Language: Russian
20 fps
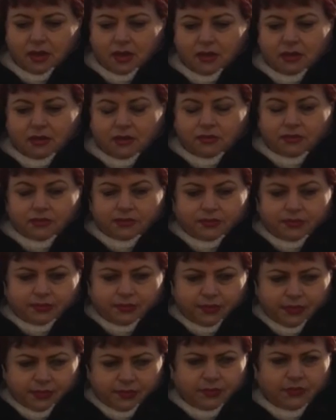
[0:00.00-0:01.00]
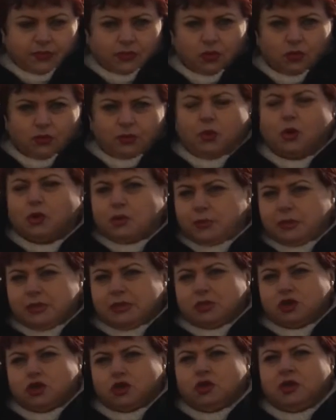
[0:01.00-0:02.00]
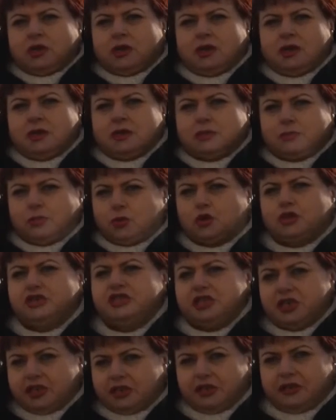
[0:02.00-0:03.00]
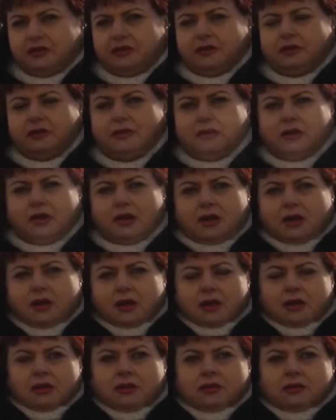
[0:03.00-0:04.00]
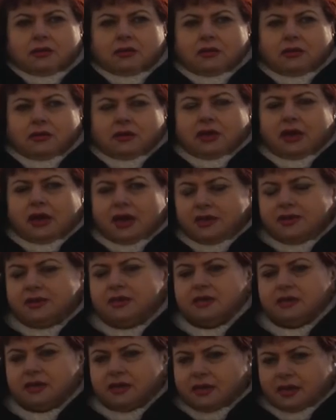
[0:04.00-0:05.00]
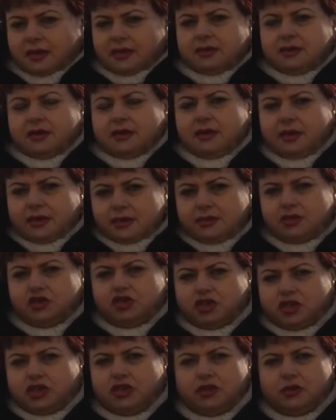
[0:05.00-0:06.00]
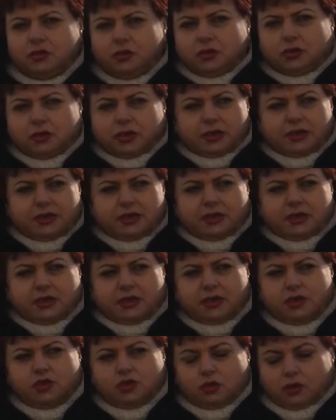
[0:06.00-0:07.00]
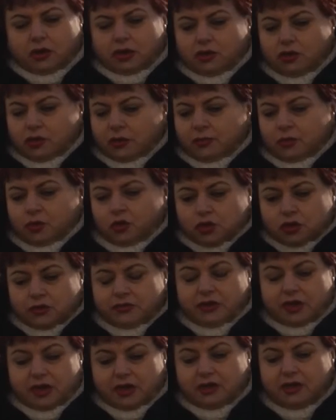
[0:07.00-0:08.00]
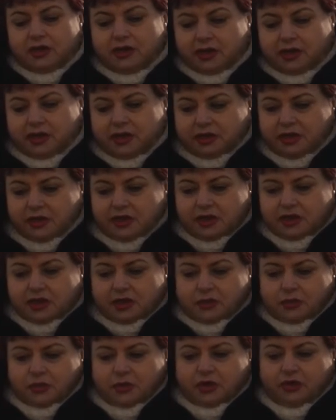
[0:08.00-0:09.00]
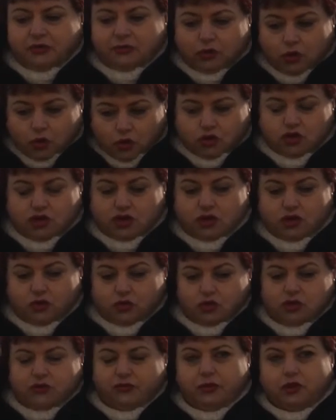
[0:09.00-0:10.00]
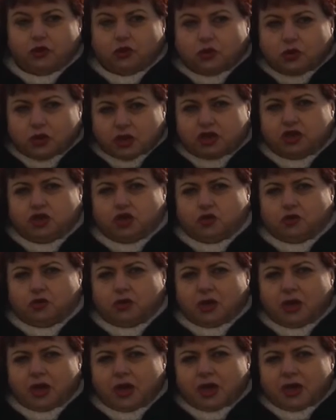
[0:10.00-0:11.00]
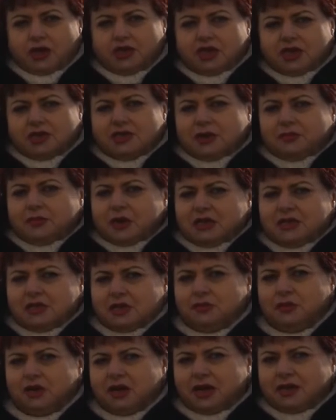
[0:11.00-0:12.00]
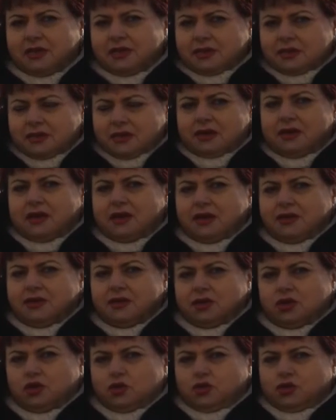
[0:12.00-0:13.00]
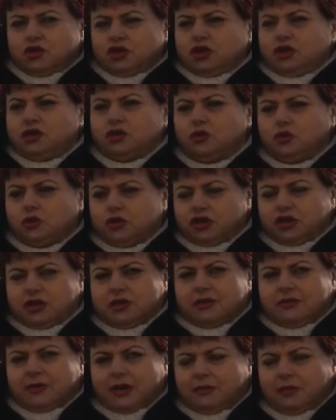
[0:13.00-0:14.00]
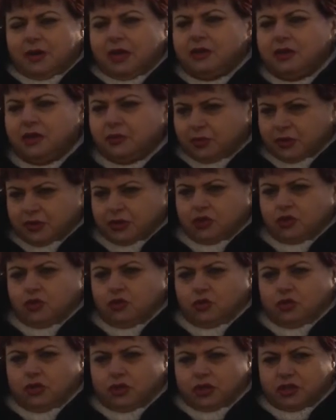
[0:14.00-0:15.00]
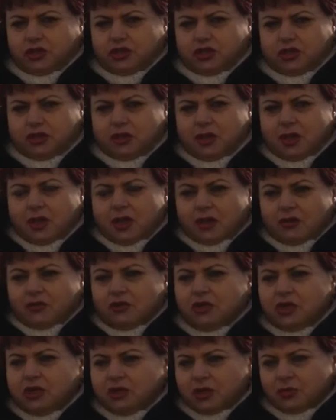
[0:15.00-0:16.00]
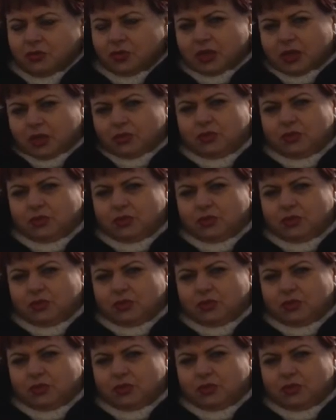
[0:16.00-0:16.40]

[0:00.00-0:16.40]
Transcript: э, ну, подписи на сбор денег гарантия какая-то есть 4 года, делая столько, там тоже, вероятно, какие-то деньги были вложены уже в эту крышу. И сейчас опять собирать, и где гарантия, что через год, через два опять не потекет крыша. Вот это меня